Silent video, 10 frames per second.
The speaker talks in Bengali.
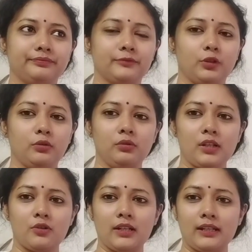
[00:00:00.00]
তখন
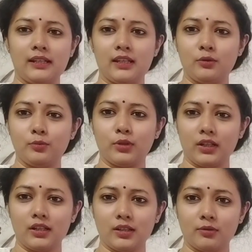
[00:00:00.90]
আসলে নিজের উপরে
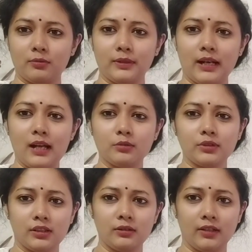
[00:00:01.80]
নিজের খুব রাগ
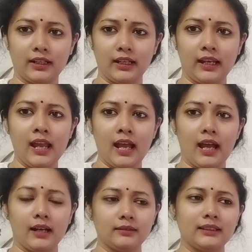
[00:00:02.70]
হচ্ছিল আর কি
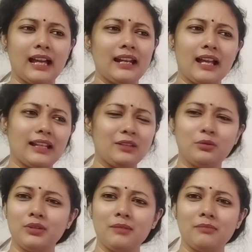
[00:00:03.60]
আর তার আগে
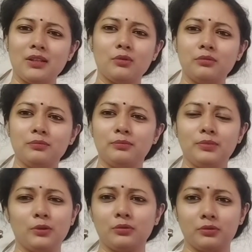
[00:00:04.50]
তো এমনি খুব
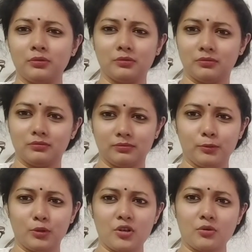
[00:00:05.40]
বিরক্ত
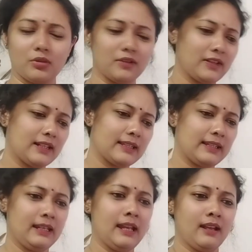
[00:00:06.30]
প্রকাশ করে
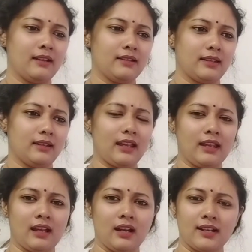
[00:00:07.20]
ফেলেছি যে হ্যাঁ
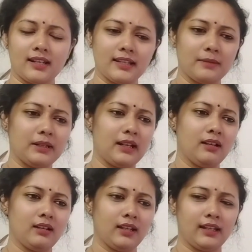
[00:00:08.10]
আর আসা যাবে না
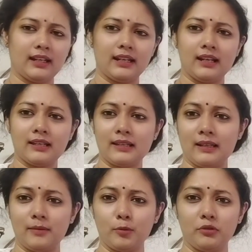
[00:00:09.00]
হ্যাঁ এখানে আসলে
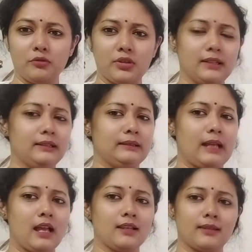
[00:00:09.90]
পলিউশন
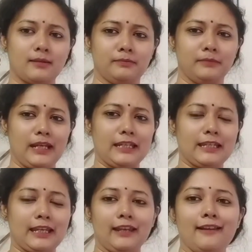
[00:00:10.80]
ডাস্ট এই
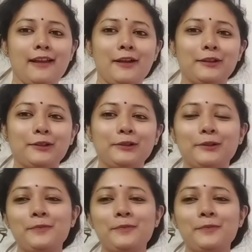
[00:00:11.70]
সেই তো